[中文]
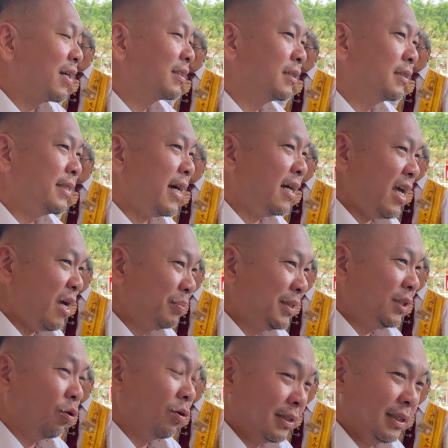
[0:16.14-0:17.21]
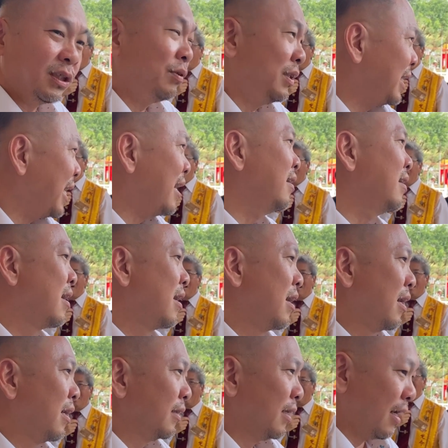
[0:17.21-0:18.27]
式像 MCO 的时候一样，
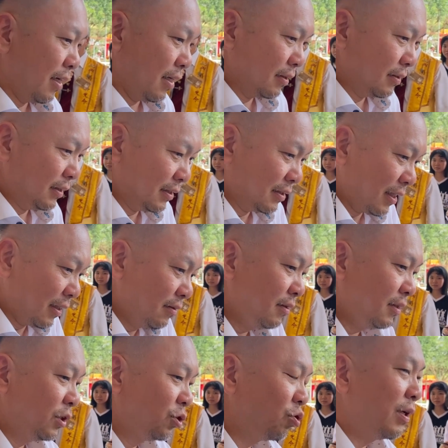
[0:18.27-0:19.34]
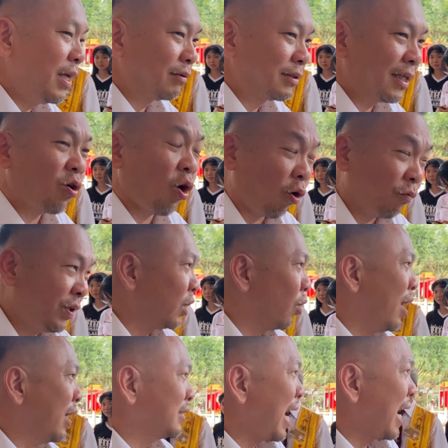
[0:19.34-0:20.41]
啊，你人你中了这 COVID 的
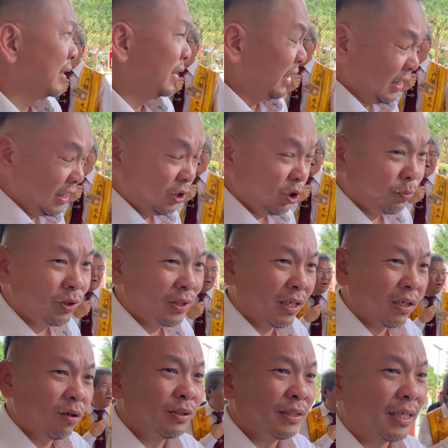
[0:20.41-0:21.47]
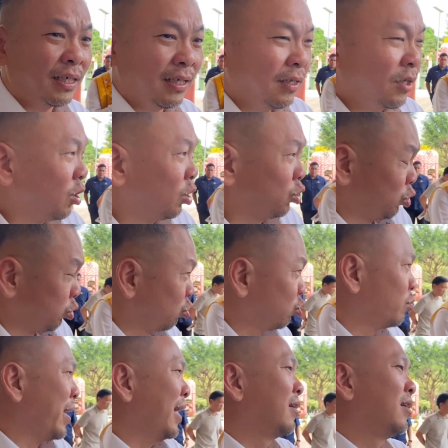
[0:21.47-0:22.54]
话，它你就不能够这个出
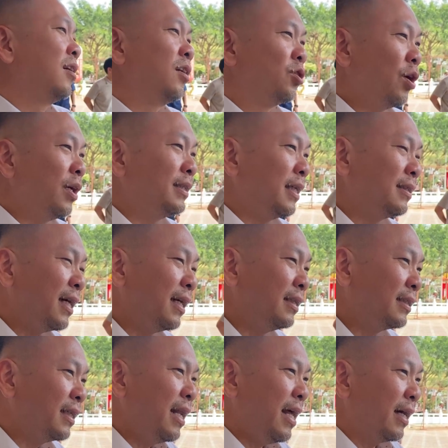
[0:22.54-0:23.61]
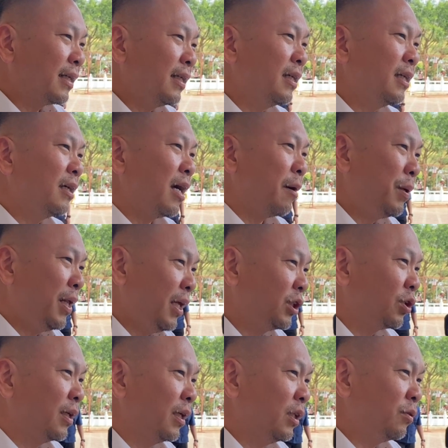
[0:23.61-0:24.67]
入嘛。所以现在这两个啊，比利
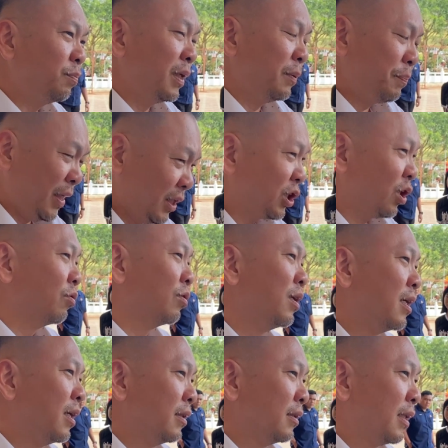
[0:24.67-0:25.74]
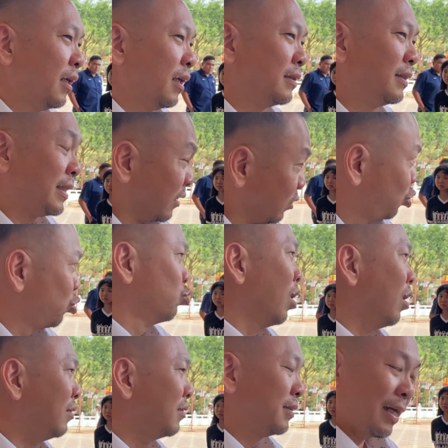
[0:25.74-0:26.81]
州和和宾州的生猪
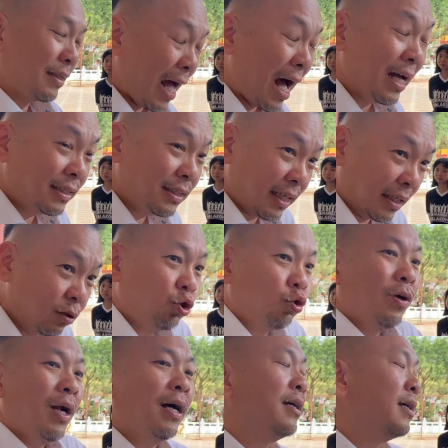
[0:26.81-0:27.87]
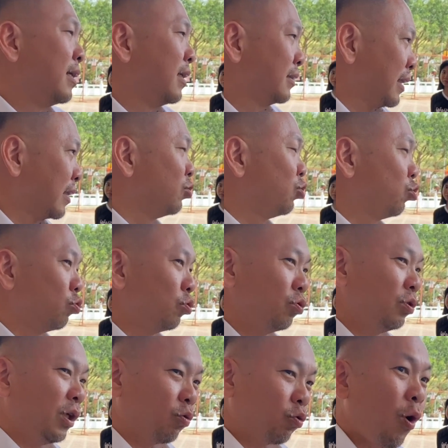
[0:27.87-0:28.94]
哦，它是生猪啊，生猪
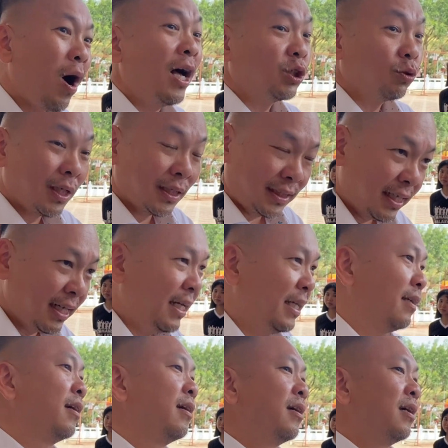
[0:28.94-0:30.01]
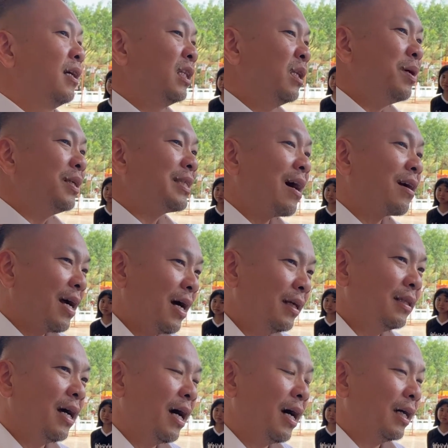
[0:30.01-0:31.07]
有跨州的经历。那么当
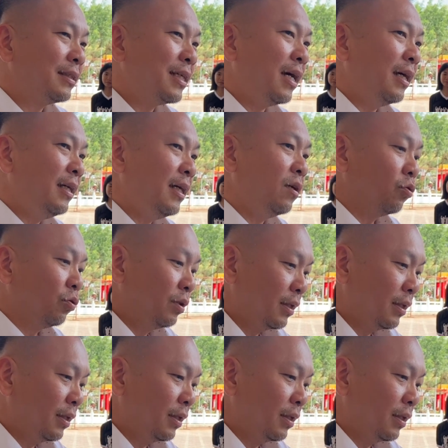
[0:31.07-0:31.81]
然啊，在一轮